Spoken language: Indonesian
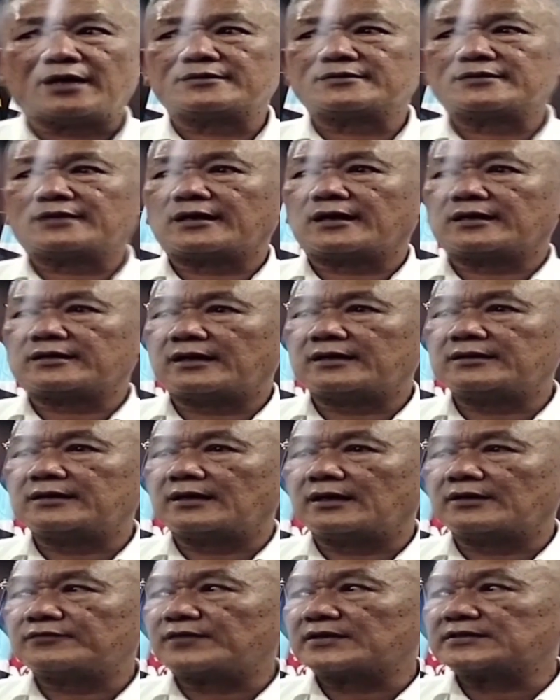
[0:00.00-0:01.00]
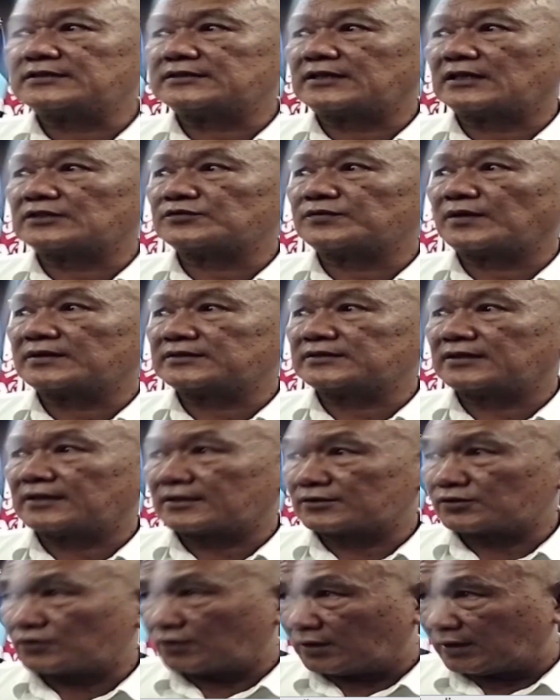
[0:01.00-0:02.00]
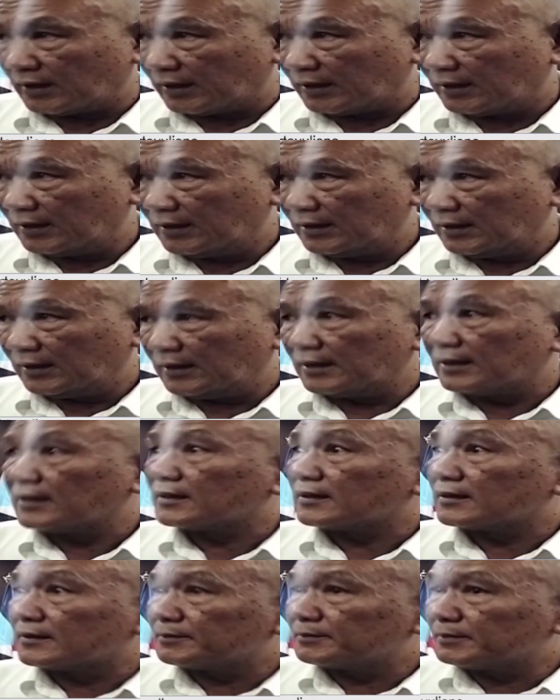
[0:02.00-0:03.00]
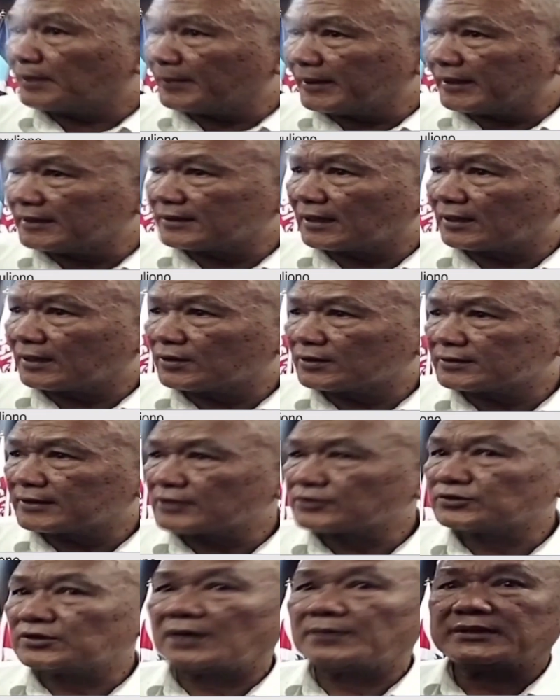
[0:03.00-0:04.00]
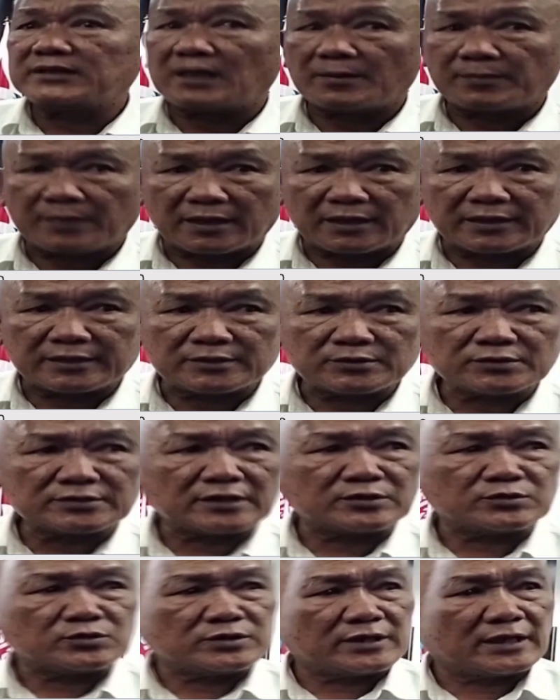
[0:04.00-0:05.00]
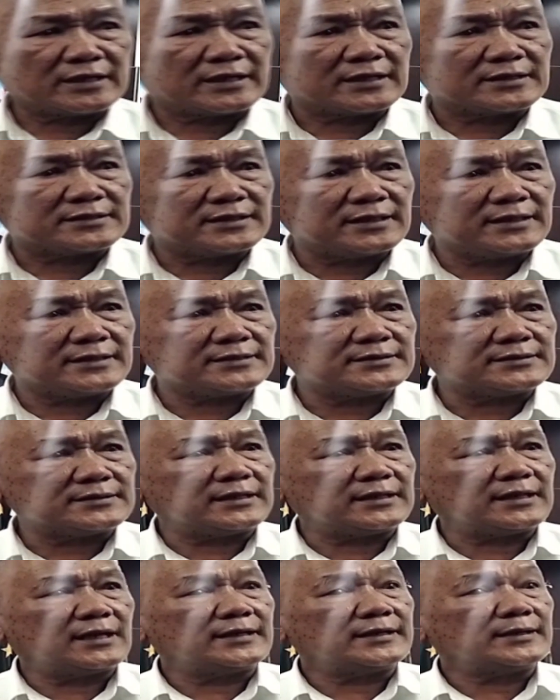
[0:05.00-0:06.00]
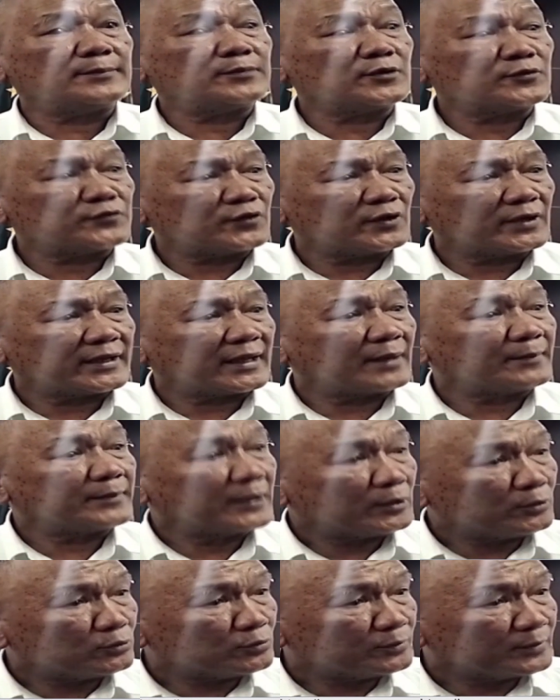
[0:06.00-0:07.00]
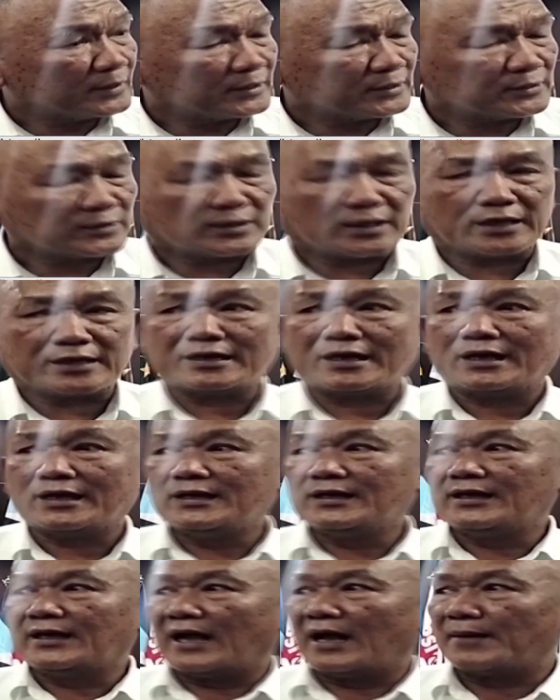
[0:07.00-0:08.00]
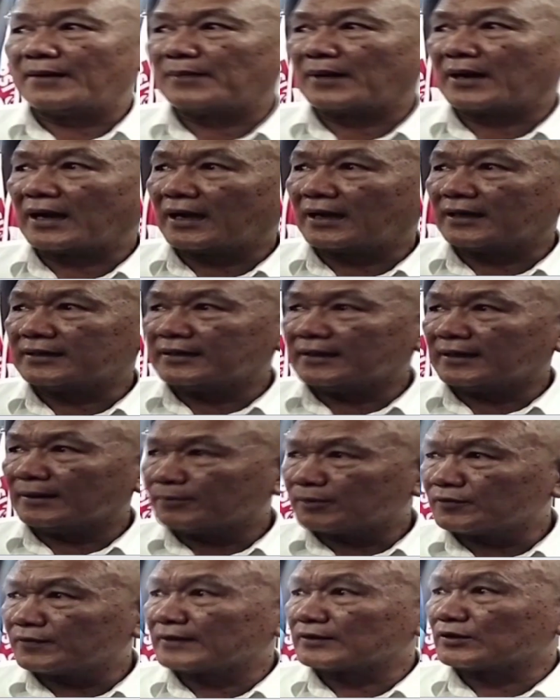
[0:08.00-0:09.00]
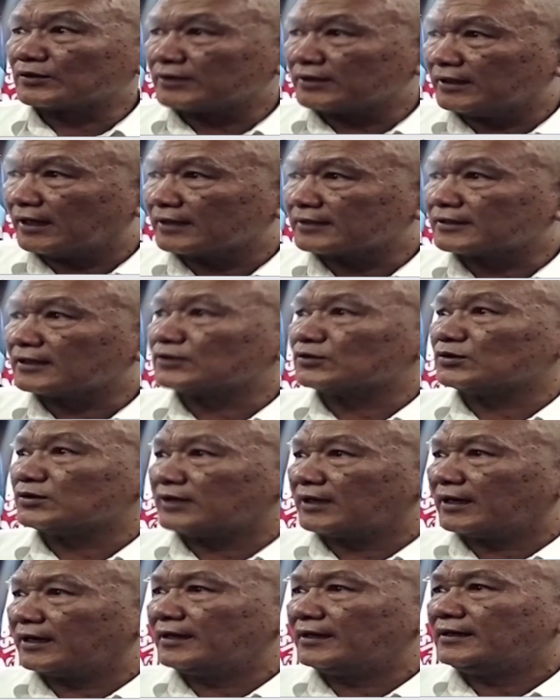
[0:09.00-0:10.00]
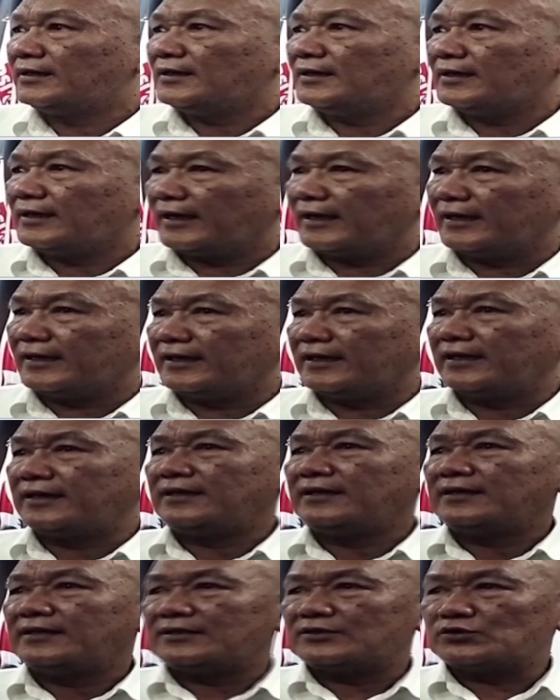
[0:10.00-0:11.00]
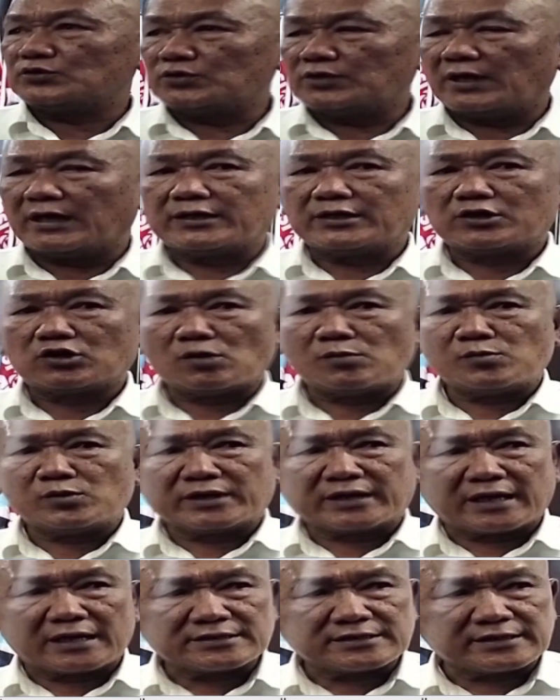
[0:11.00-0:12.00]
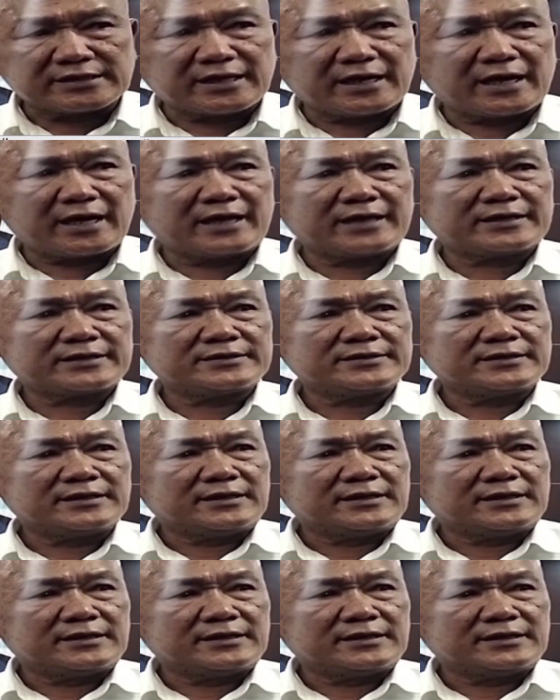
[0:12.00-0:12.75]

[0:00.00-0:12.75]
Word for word: diantaranya adalah fasilitas-fasilitas sekolah. Pemerintah kota sudah menyiapkan itu, tentunya nanti tinggal di approve oleh KPU, begitu kan ya. Apakah di approve atau tidak? Tentunya ini sudah dikomunikasikan